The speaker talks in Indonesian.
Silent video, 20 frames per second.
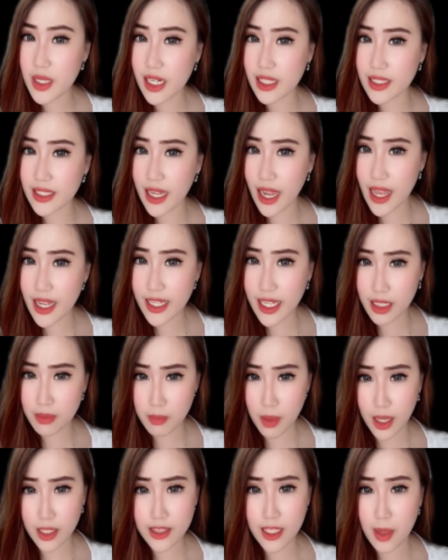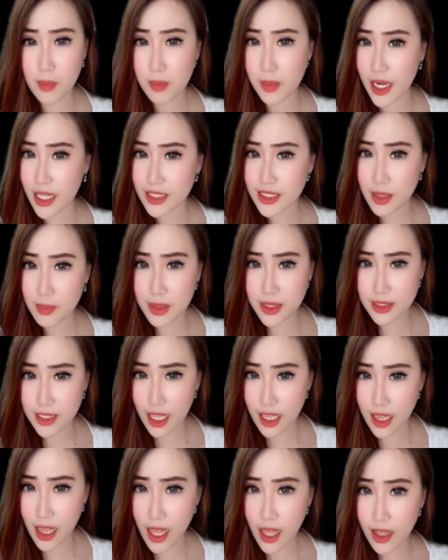kaget banget dan merasa
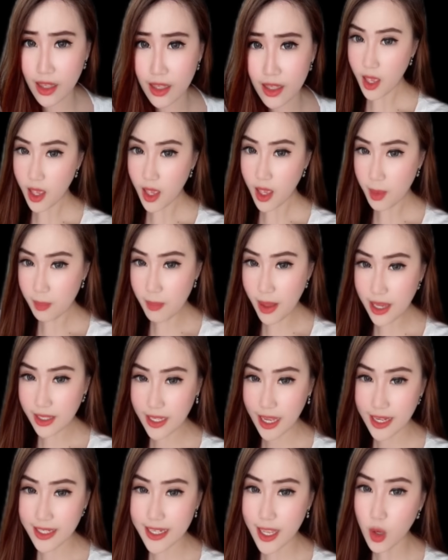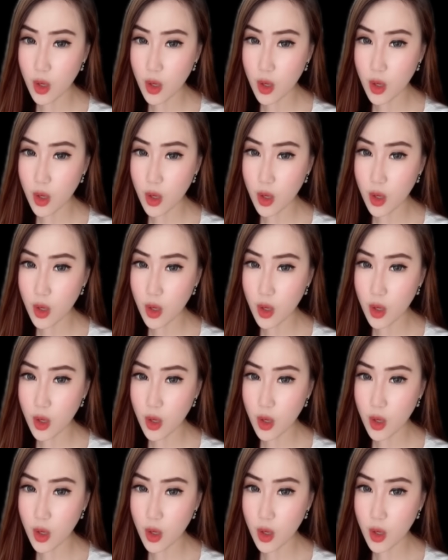bersalah. Bahkan dia udah